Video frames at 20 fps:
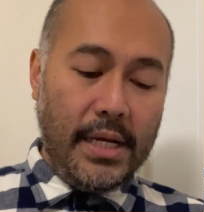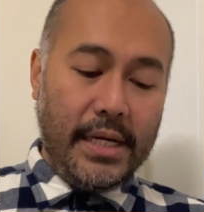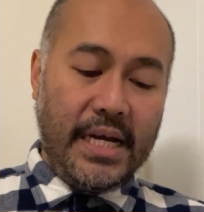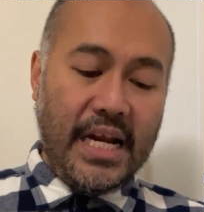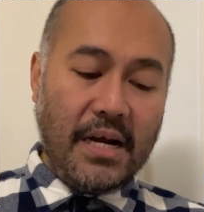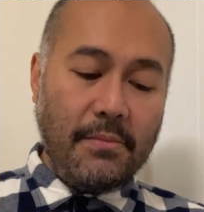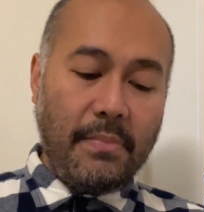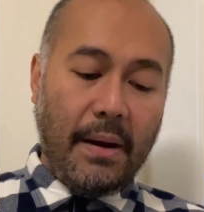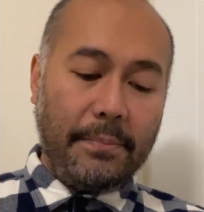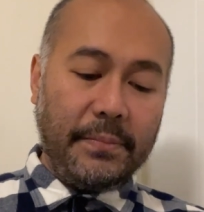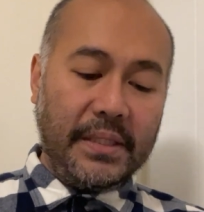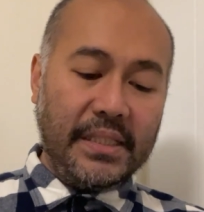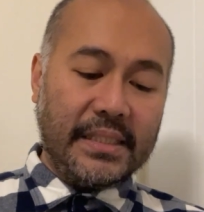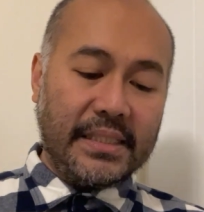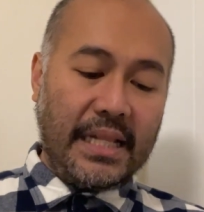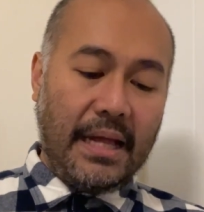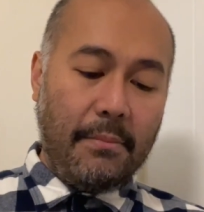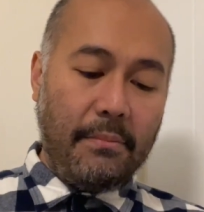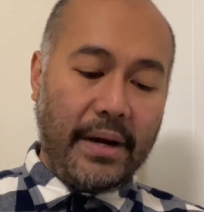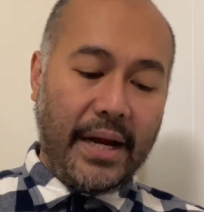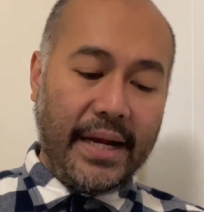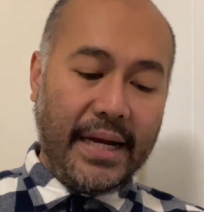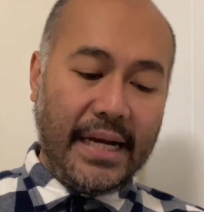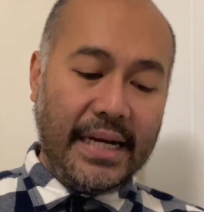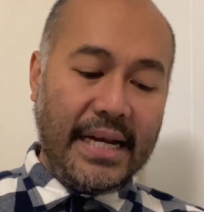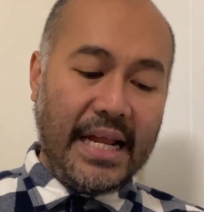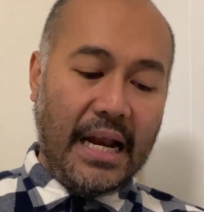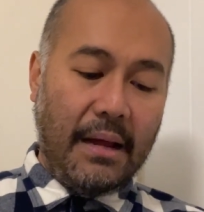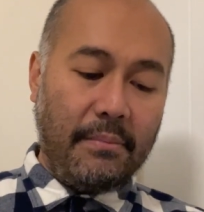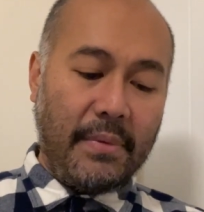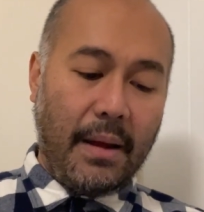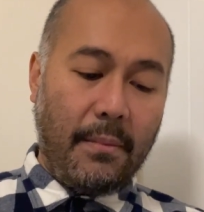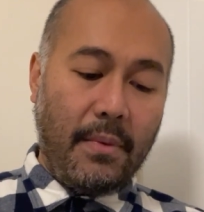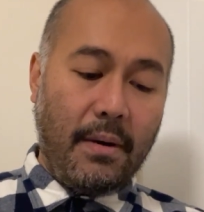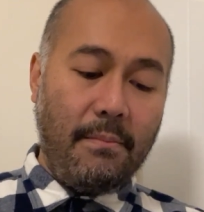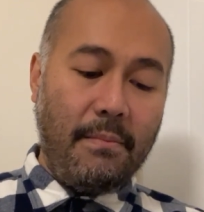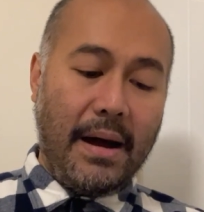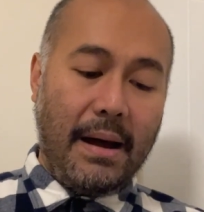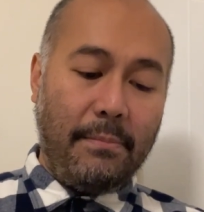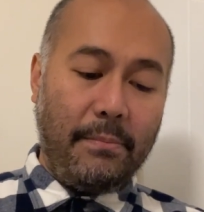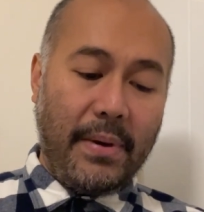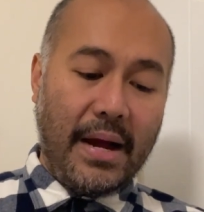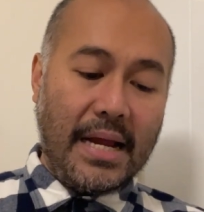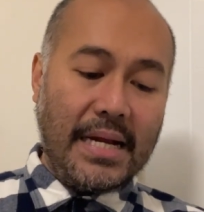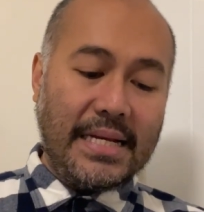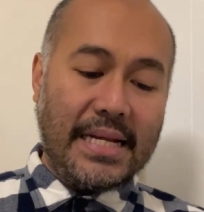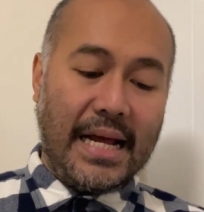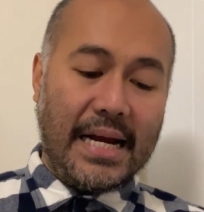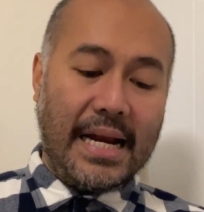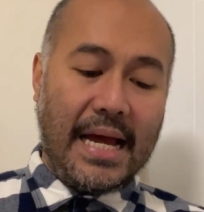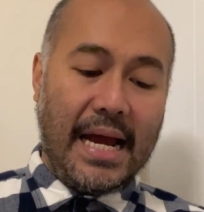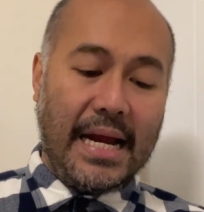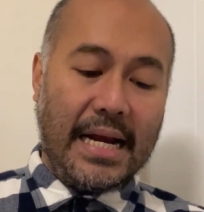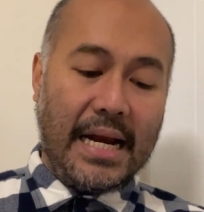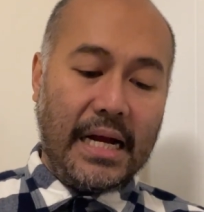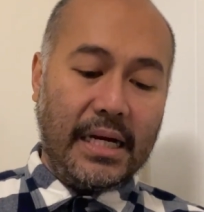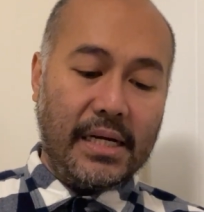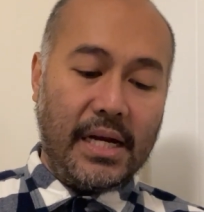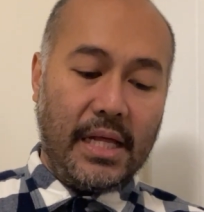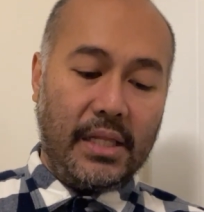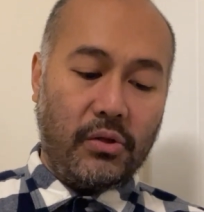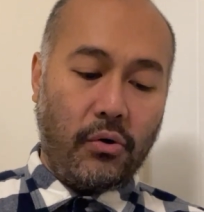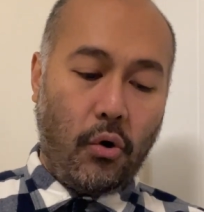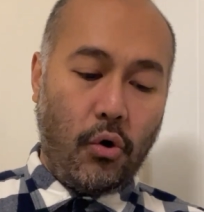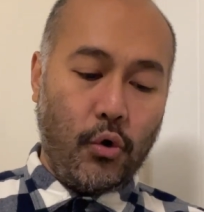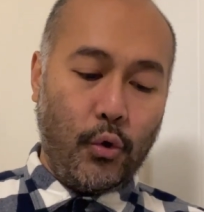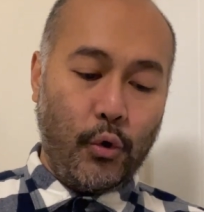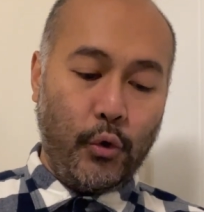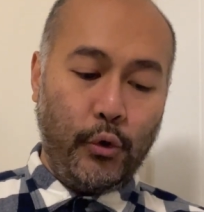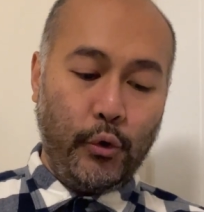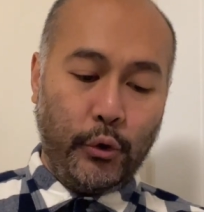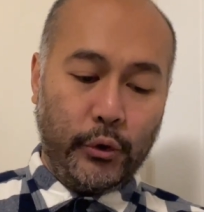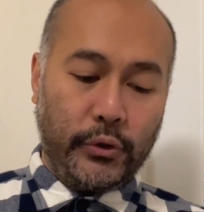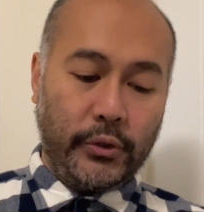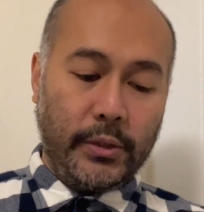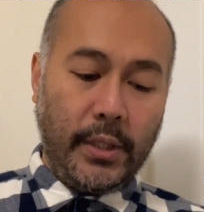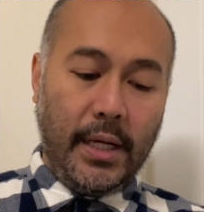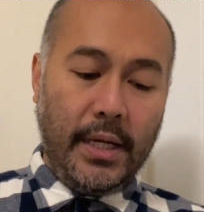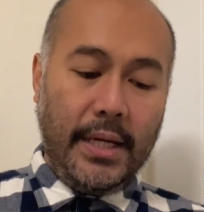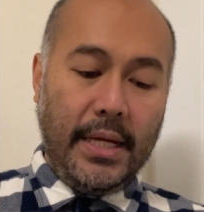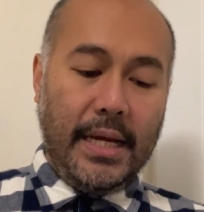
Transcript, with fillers: dan baptislah mereka dalam nama Bapa dan Anak dan Roh Kudus